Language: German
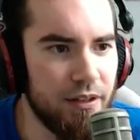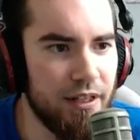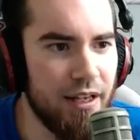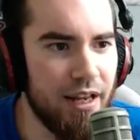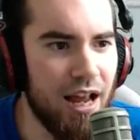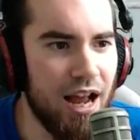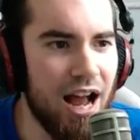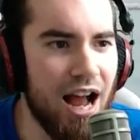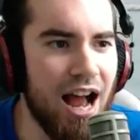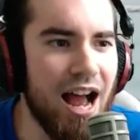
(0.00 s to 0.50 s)

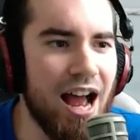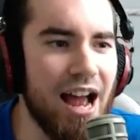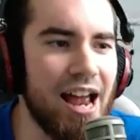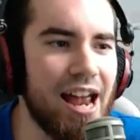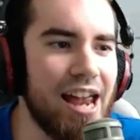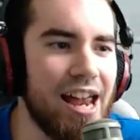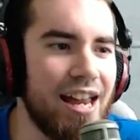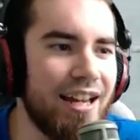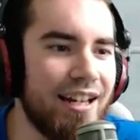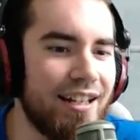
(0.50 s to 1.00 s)

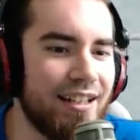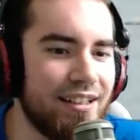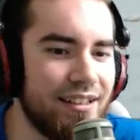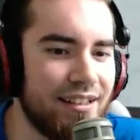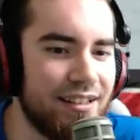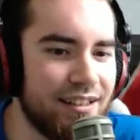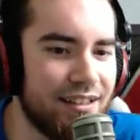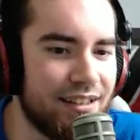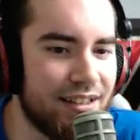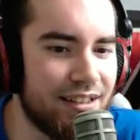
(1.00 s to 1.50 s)

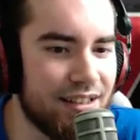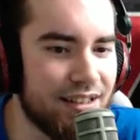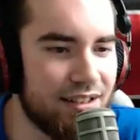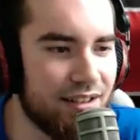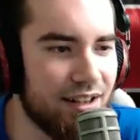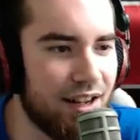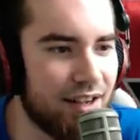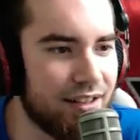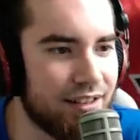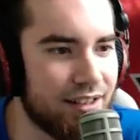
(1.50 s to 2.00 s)
Nein. Zu
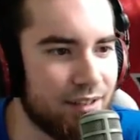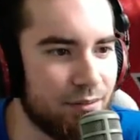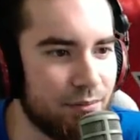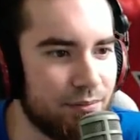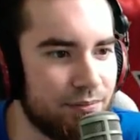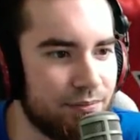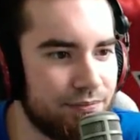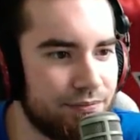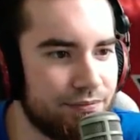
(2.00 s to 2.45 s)
langsam.